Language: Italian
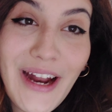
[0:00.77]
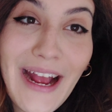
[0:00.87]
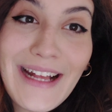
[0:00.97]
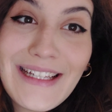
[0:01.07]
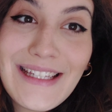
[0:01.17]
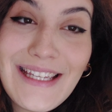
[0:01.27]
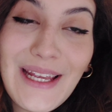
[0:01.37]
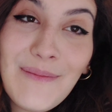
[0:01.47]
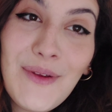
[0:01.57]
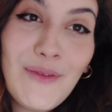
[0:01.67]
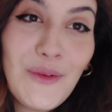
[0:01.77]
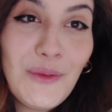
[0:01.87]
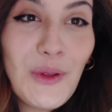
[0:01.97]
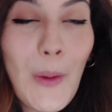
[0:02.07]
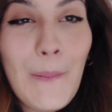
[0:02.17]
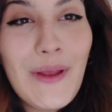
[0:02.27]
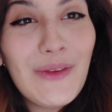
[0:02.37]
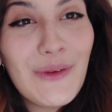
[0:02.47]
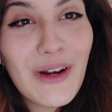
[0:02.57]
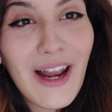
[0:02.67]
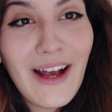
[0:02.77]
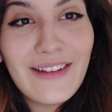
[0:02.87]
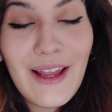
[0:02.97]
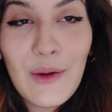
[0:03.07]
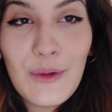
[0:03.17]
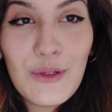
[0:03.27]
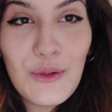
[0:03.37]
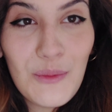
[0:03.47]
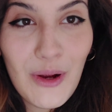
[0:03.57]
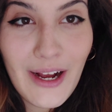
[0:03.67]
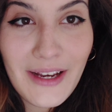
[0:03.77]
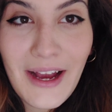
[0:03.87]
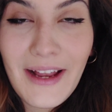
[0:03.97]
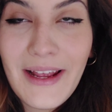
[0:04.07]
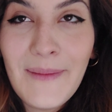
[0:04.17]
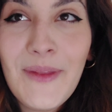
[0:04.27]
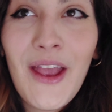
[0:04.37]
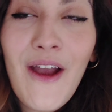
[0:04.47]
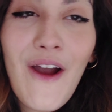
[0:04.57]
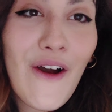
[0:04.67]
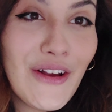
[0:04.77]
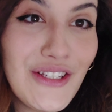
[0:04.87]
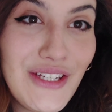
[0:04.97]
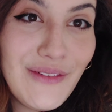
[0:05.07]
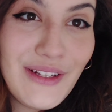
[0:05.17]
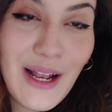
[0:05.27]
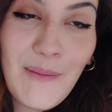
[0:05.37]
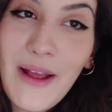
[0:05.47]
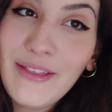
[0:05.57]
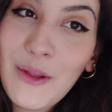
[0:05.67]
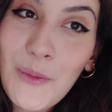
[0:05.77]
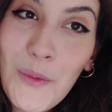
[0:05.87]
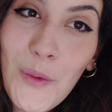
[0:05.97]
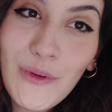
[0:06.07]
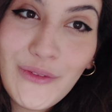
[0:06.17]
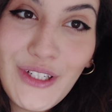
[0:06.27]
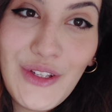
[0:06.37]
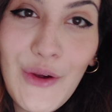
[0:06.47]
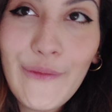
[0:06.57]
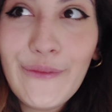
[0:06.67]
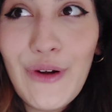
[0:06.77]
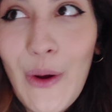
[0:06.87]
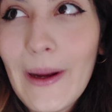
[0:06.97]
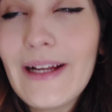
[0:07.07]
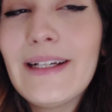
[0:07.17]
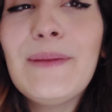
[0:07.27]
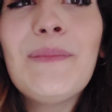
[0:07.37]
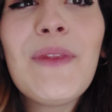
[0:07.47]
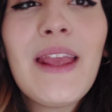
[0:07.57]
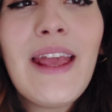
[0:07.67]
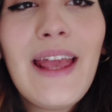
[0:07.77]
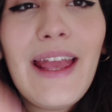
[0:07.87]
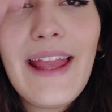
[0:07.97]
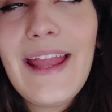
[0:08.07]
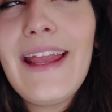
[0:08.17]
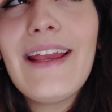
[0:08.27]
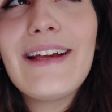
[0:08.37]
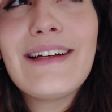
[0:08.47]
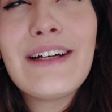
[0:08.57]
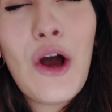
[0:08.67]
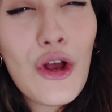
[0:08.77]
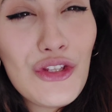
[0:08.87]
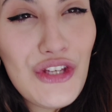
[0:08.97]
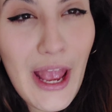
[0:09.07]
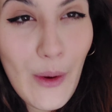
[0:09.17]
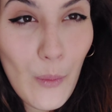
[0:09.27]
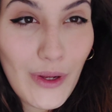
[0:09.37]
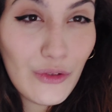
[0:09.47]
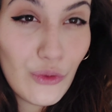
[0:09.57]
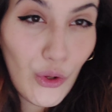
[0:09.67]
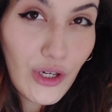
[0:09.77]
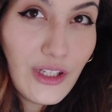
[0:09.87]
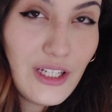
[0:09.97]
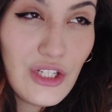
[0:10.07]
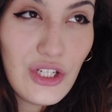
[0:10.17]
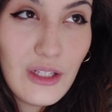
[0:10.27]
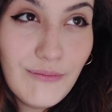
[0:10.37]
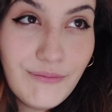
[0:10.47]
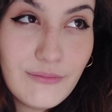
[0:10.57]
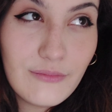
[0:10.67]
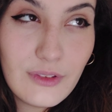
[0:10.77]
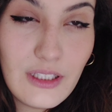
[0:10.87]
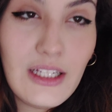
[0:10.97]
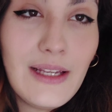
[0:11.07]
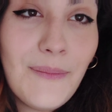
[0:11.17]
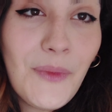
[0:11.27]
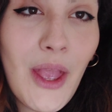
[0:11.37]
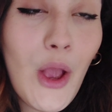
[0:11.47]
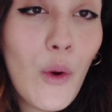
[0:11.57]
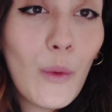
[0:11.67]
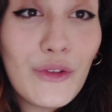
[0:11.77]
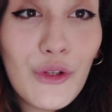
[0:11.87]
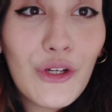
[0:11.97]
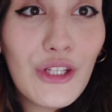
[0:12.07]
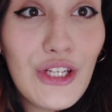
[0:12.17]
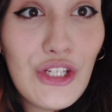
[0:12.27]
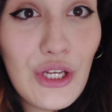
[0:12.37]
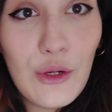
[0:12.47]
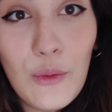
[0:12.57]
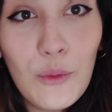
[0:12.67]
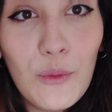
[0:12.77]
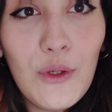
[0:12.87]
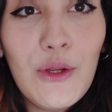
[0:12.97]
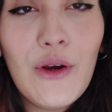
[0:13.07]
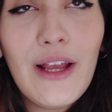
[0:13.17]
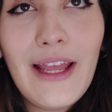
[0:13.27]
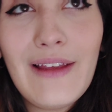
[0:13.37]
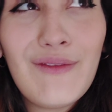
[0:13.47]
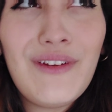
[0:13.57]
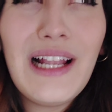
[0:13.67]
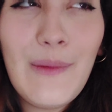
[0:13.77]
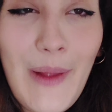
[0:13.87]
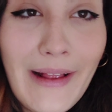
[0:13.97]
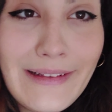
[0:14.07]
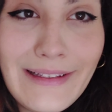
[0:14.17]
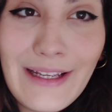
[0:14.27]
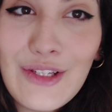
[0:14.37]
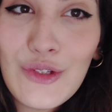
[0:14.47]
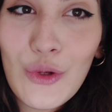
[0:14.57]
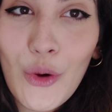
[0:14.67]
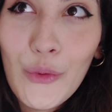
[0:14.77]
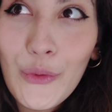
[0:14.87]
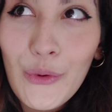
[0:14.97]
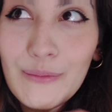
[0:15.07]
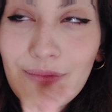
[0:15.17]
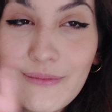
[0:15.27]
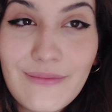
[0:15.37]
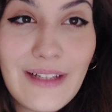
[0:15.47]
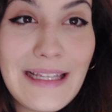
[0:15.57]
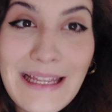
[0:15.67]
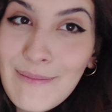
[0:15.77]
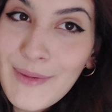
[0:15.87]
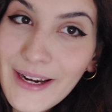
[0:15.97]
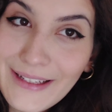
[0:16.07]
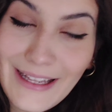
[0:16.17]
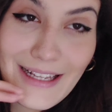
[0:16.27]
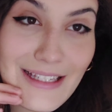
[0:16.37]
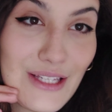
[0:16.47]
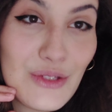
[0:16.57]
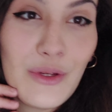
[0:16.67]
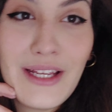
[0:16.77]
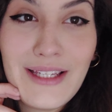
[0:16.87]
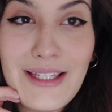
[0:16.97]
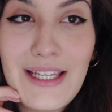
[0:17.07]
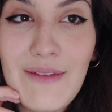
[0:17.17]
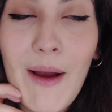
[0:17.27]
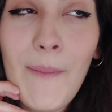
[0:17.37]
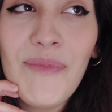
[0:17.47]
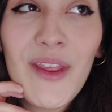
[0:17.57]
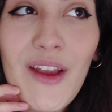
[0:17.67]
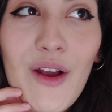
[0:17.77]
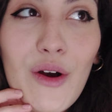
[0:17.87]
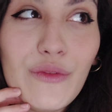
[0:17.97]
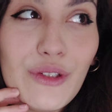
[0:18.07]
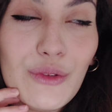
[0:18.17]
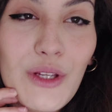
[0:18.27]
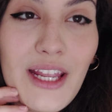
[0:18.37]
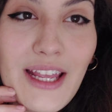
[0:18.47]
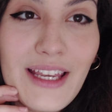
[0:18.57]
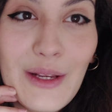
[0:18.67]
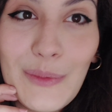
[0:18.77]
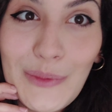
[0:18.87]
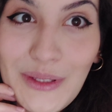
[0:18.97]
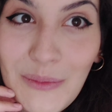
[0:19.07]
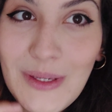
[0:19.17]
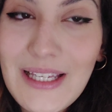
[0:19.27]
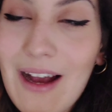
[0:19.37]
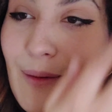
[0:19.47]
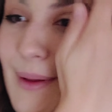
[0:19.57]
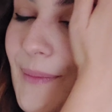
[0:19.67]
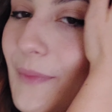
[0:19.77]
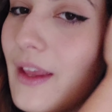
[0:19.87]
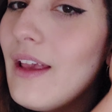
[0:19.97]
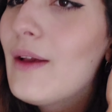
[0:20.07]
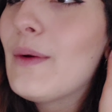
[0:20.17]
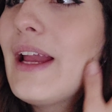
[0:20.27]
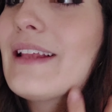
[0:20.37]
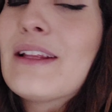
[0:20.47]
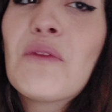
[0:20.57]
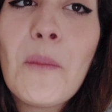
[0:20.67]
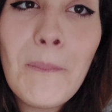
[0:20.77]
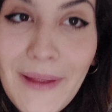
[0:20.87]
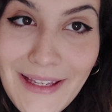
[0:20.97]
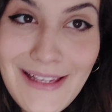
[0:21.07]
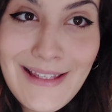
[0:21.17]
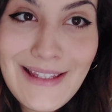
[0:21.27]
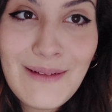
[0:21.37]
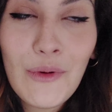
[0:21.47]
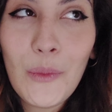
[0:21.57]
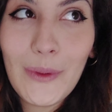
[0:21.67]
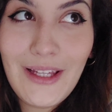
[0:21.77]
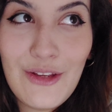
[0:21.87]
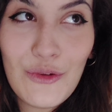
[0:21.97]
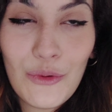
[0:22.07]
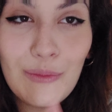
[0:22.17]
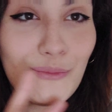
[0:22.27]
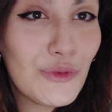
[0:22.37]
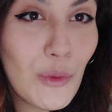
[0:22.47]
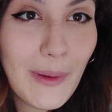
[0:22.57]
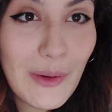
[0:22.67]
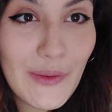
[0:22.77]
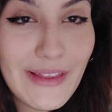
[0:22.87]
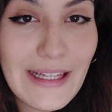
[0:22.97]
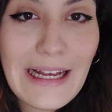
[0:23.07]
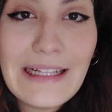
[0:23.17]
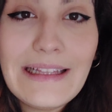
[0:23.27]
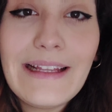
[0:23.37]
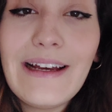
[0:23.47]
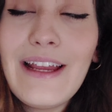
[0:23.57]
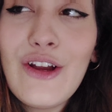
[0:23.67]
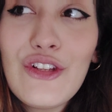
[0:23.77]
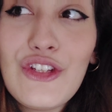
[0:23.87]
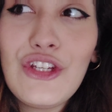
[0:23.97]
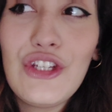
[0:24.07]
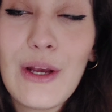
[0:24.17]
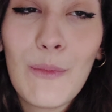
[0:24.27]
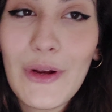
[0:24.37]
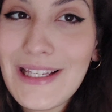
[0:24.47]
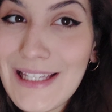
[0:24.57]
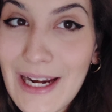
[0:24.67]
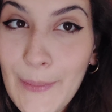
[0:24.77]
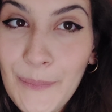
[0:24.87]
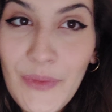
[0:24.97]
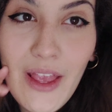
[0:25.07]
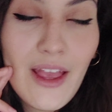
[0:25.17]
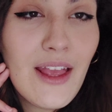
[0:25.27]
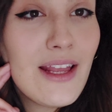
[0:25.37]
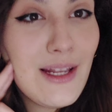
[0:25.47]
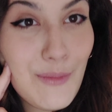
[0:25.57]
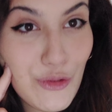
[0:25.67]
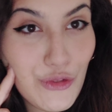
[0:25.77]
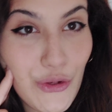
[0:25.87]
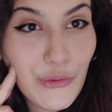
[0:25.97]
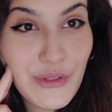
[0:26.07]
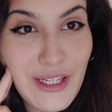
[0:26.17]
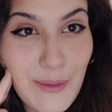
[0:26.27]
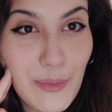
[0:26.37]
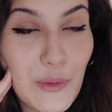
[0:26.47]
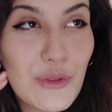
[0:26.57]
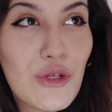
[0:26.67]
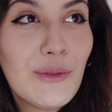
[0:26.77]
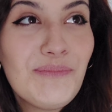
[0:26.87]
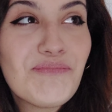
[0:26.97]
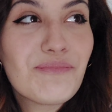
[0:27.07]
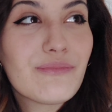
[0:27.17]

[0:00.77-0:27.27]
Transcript: ragazze, benvenute o bentornate qui sul mio canale. Oggi finalmente un nuovo video vlog e eh, oggi è 14, sì, 14 luglio e finalmente sono libera dalla sessione estiva. Ho fatto ieri l'ultimo esame, è andato benissimo, quindi sono super contenta e oggi diciamo che sarà il mio giorno di riposo